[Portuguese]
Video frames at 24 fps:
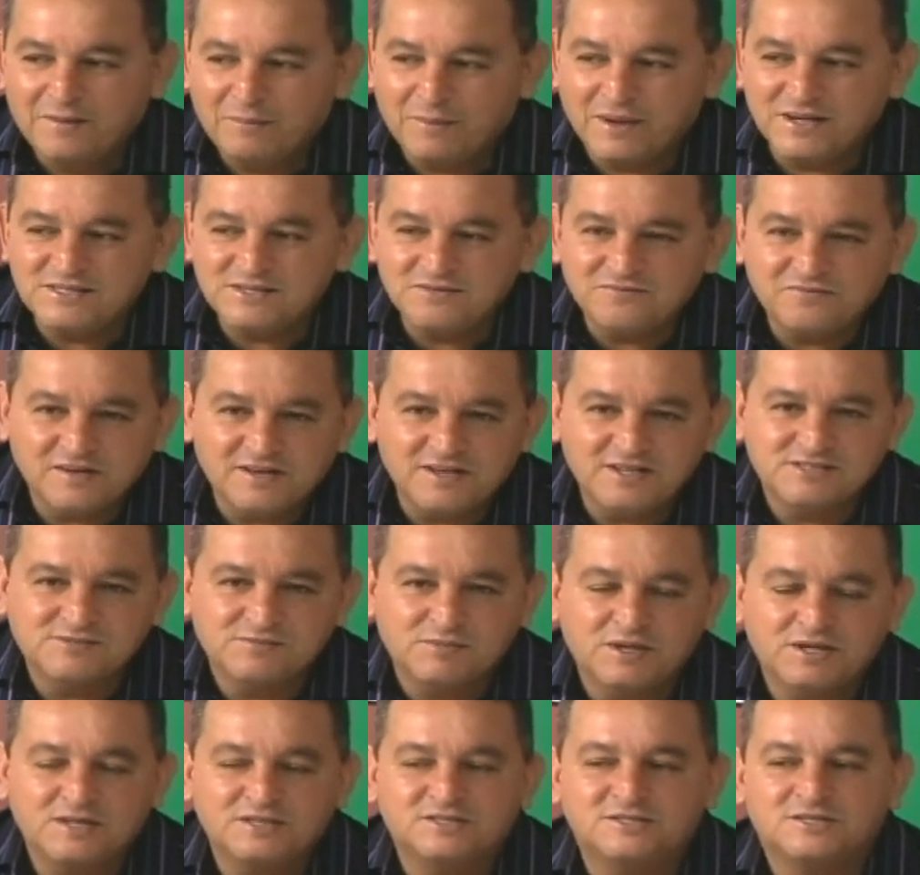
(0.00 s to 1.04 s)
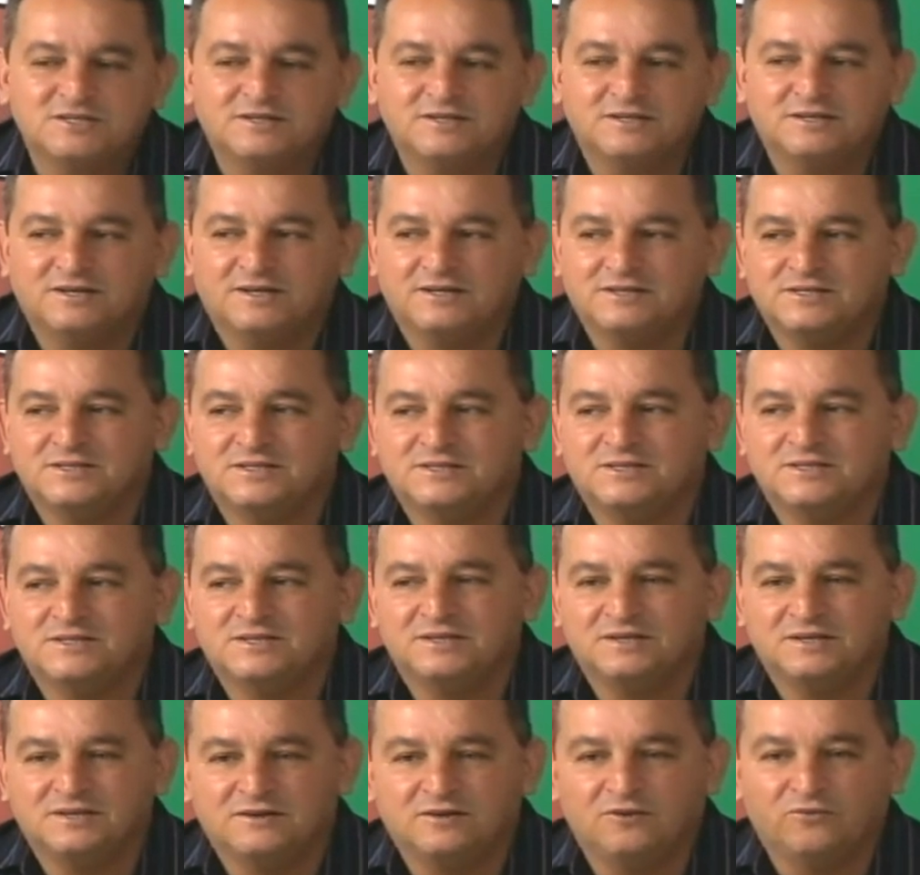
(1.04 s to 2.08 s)
mas infelizmente a
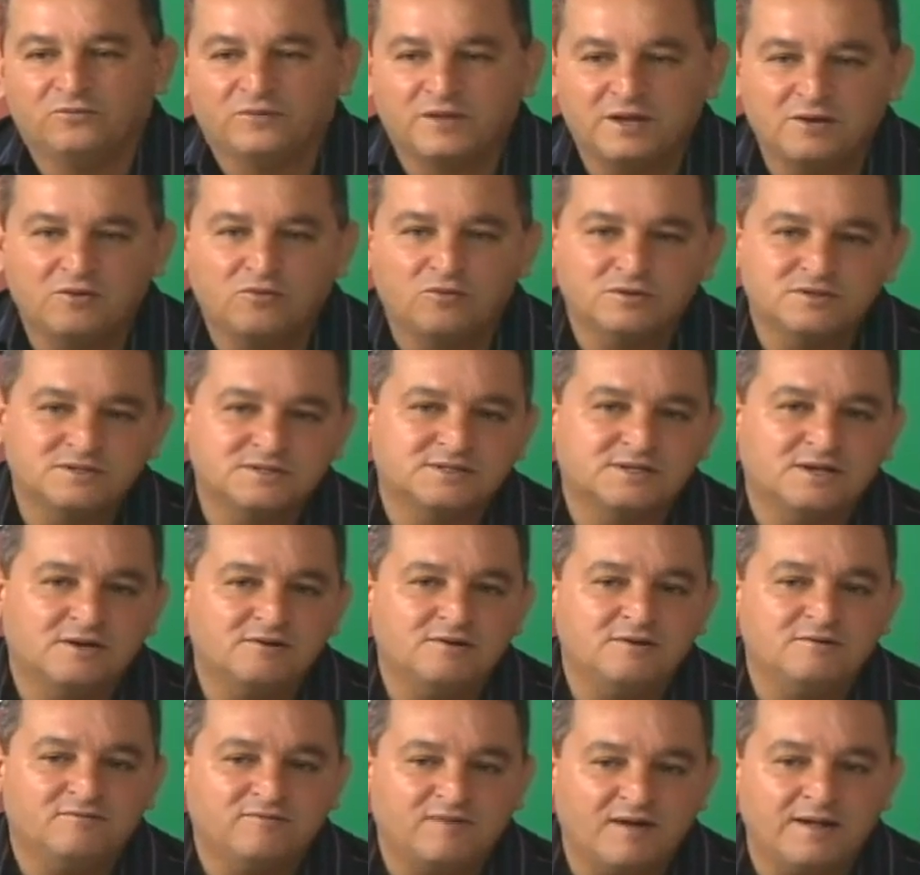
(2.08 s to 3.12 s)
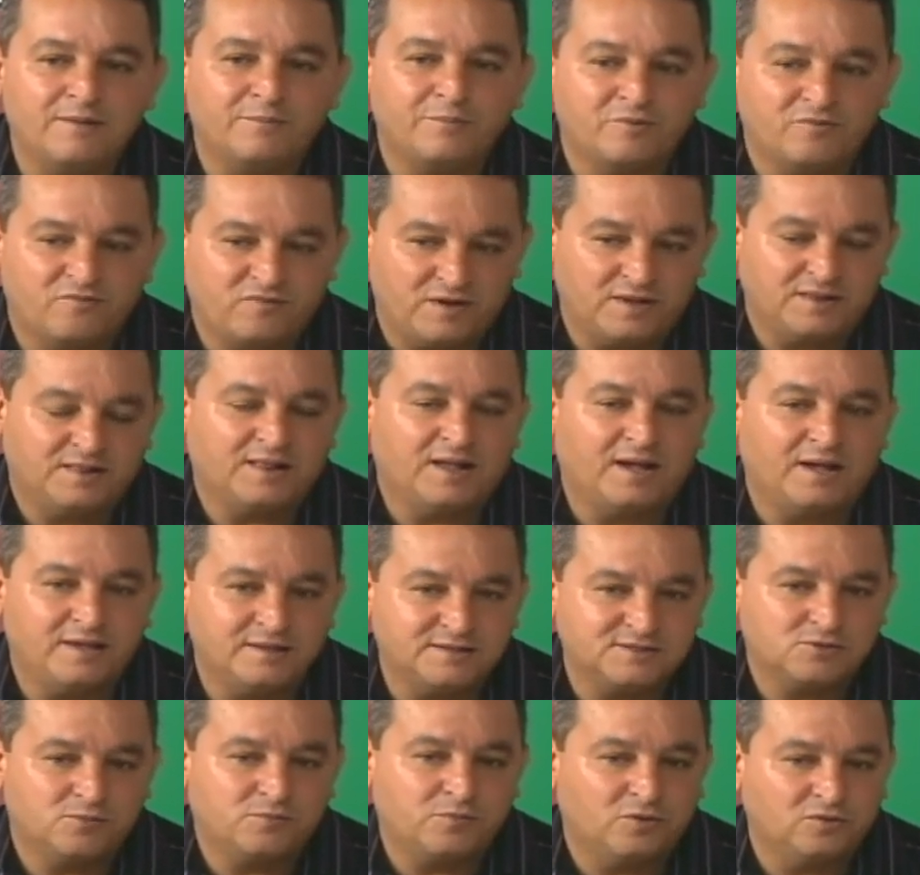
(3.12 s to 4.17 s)
gente não tem condição e vai aproveitar
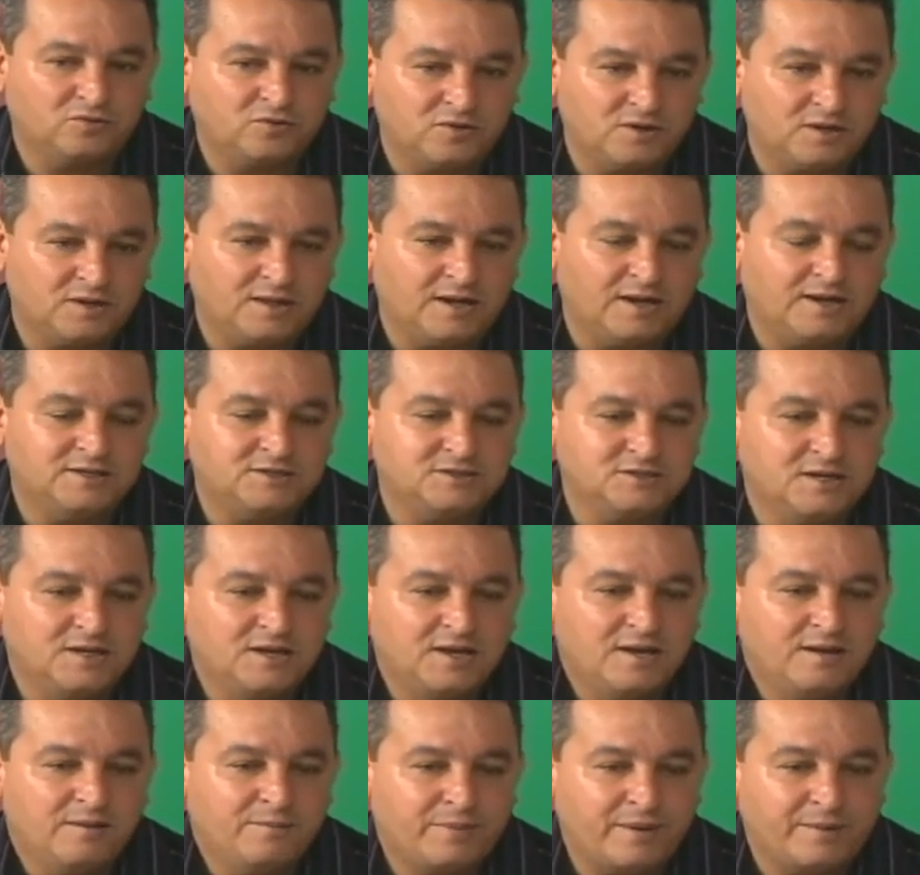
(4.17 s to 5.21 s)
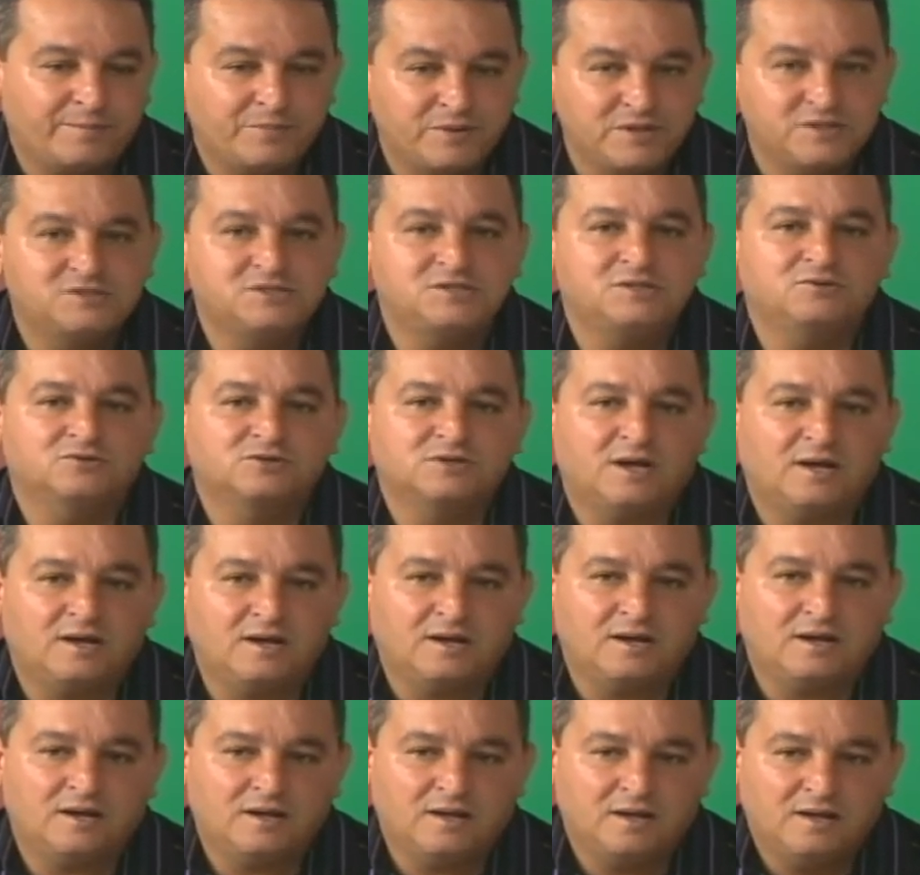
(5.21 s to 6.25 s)
essa oportunidade para pedir
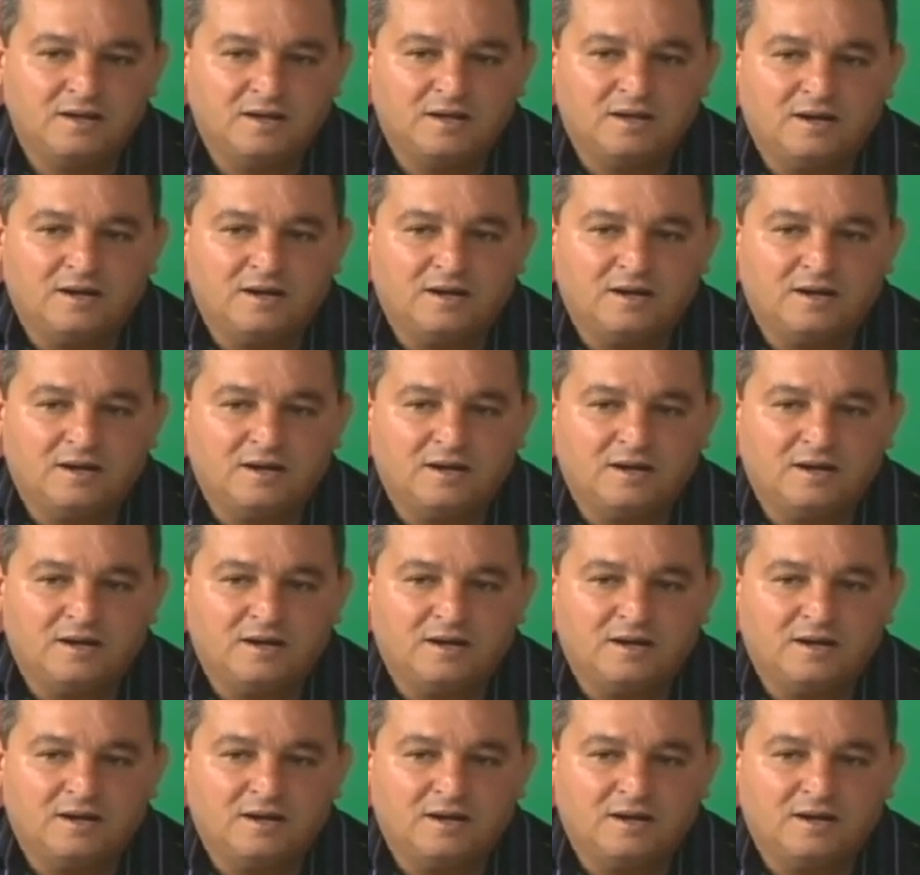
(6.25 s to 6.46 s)
a,